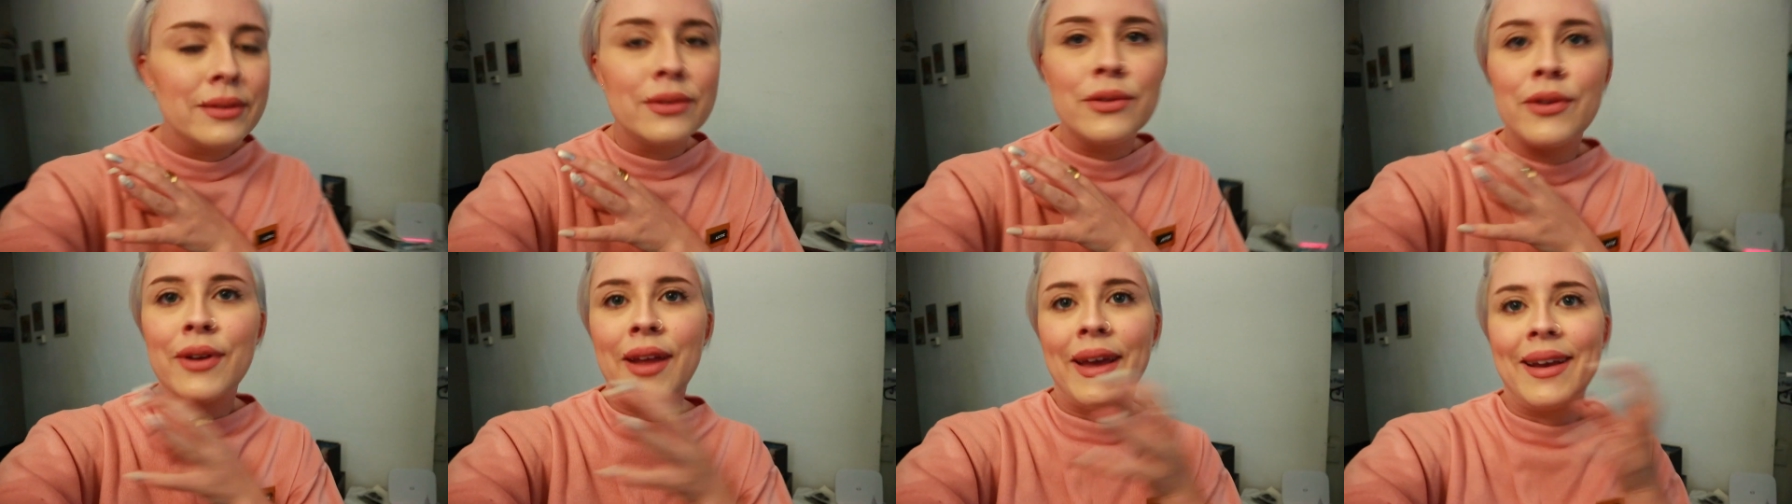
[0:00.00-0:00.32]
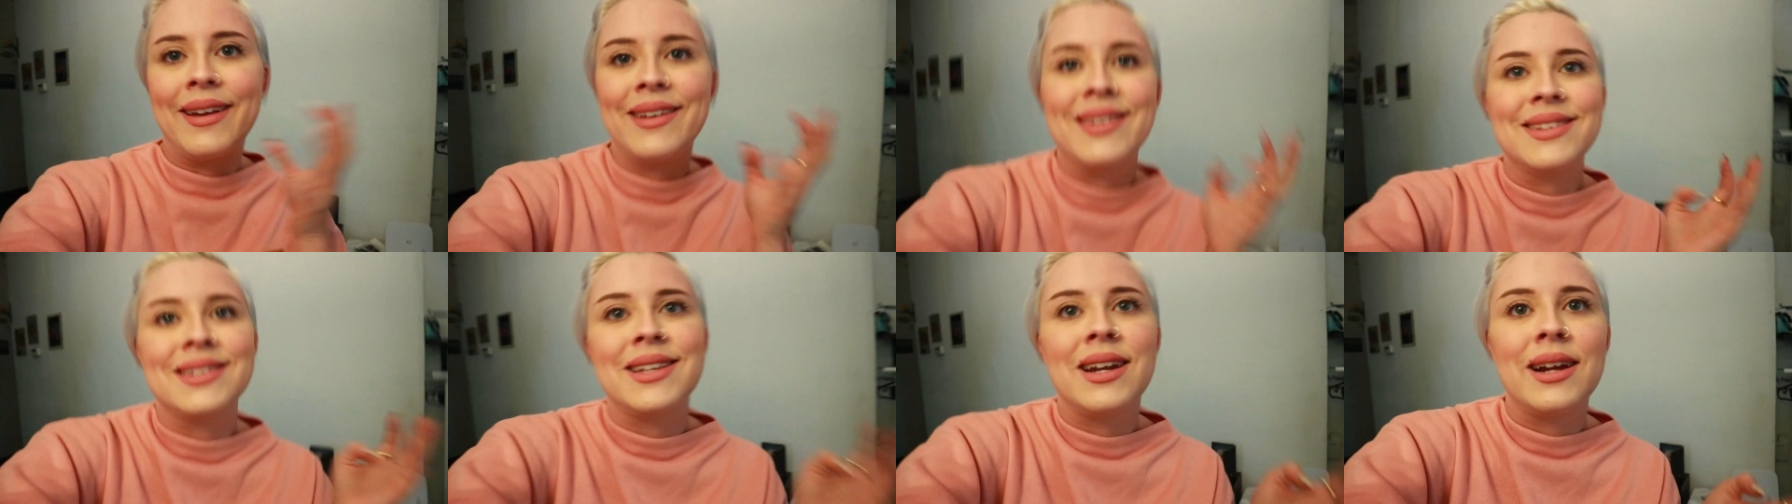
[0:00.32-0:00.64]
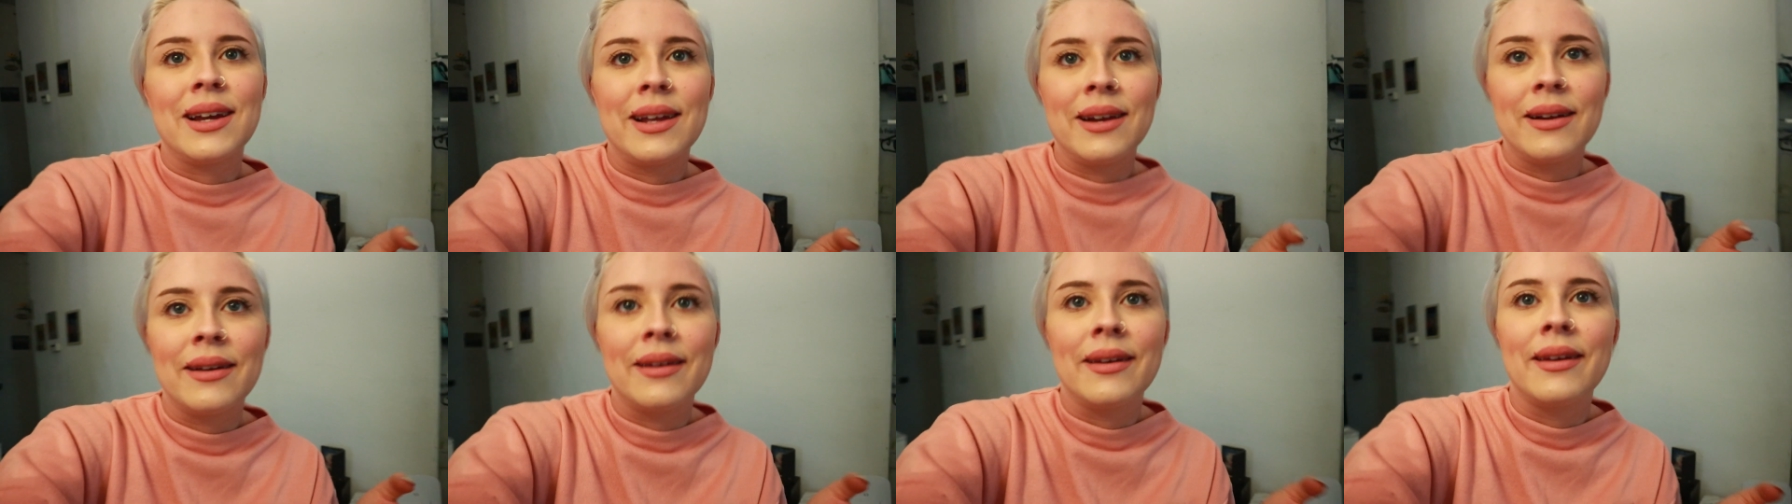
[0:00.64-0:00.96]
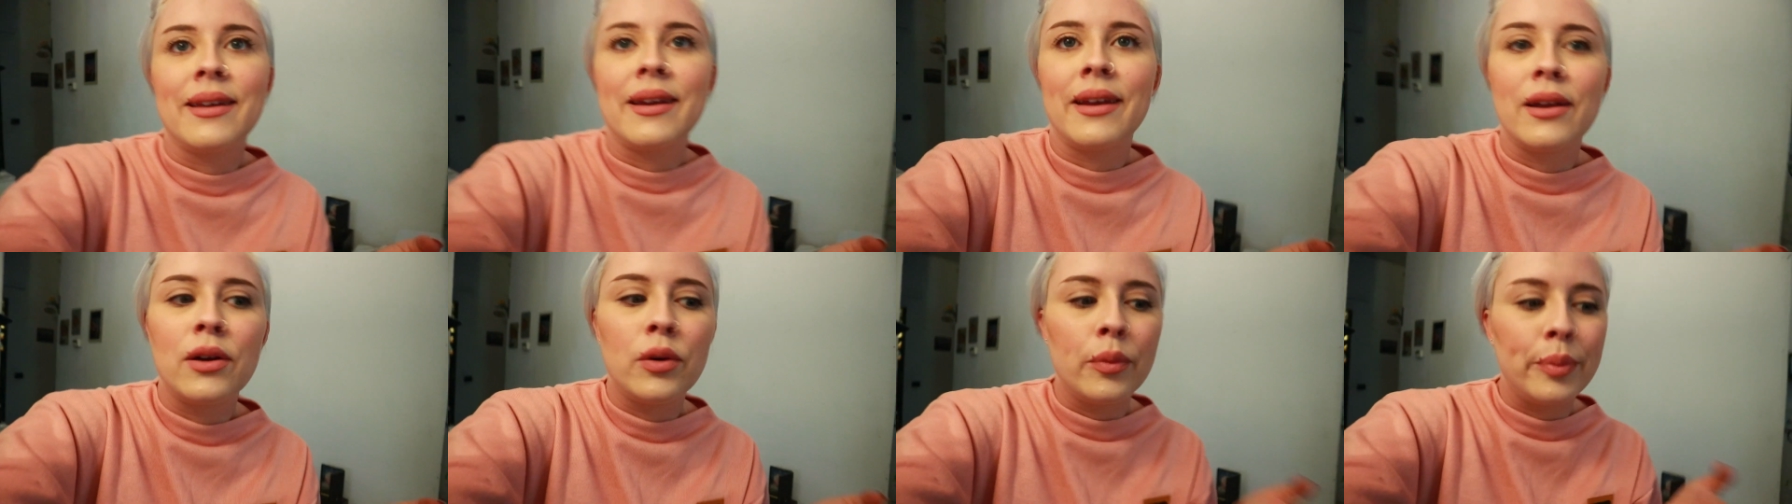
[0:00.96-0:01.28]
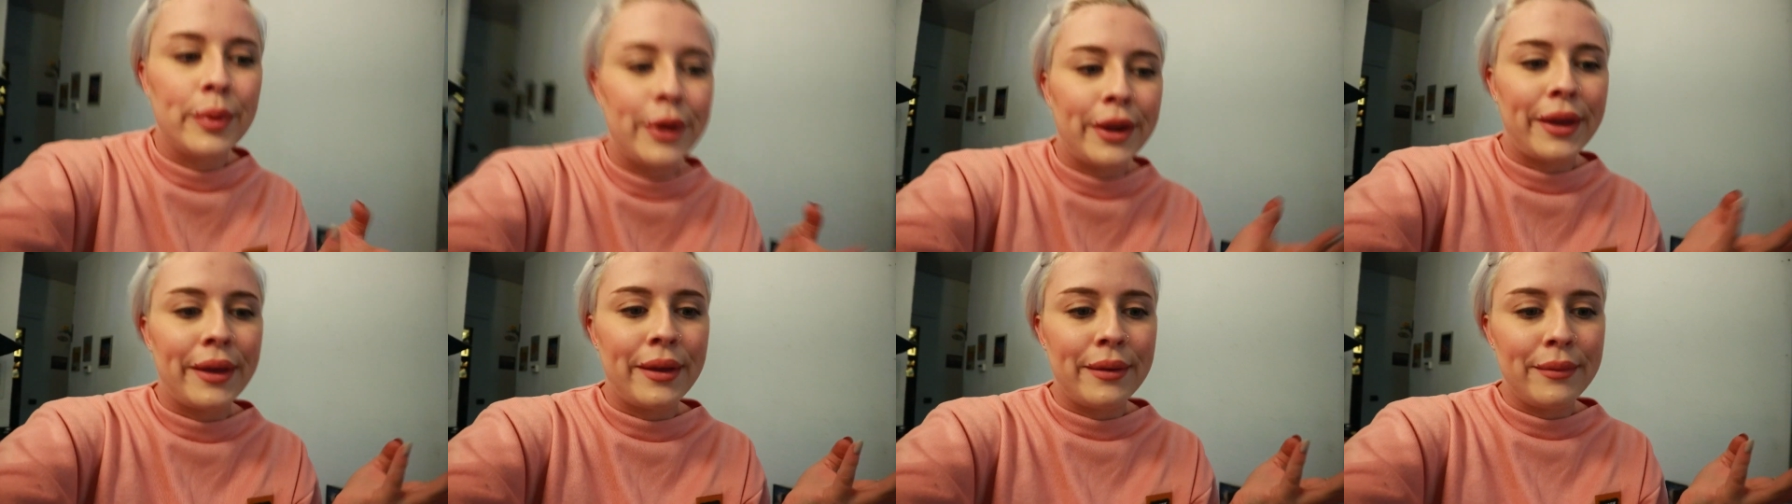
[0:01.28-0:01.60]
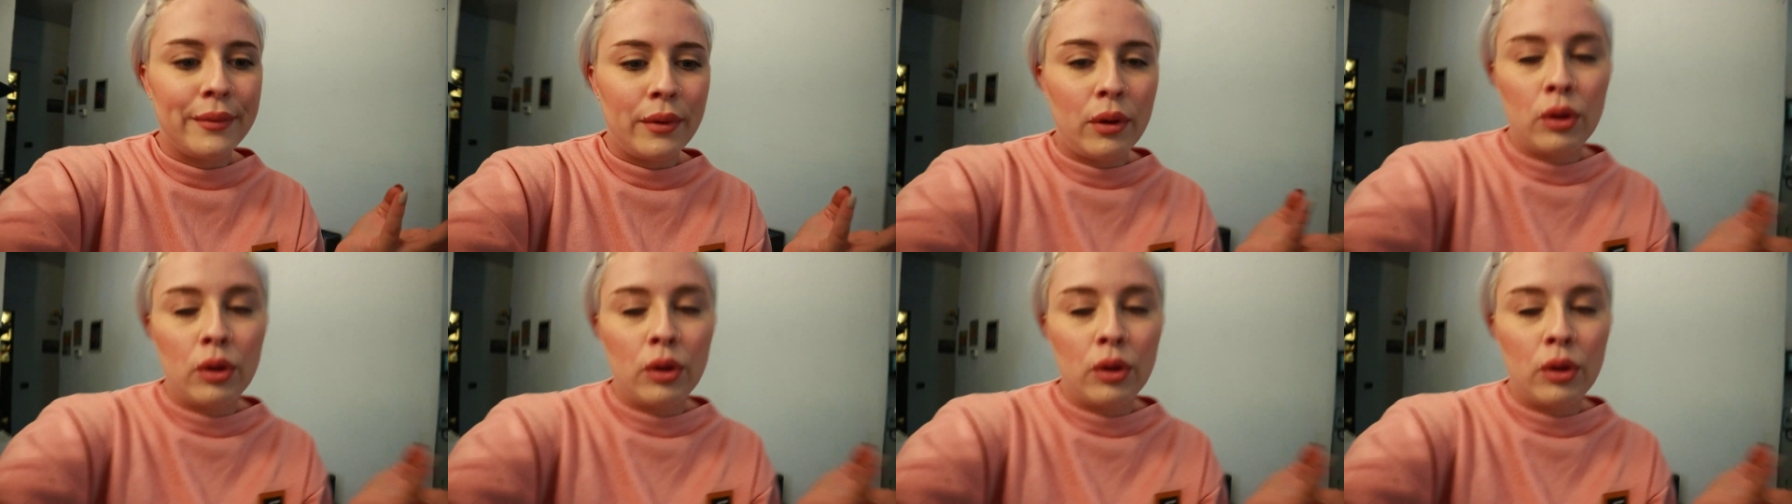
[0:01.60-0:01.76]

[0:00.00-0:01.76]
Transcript: non è che sarà granché ricco perché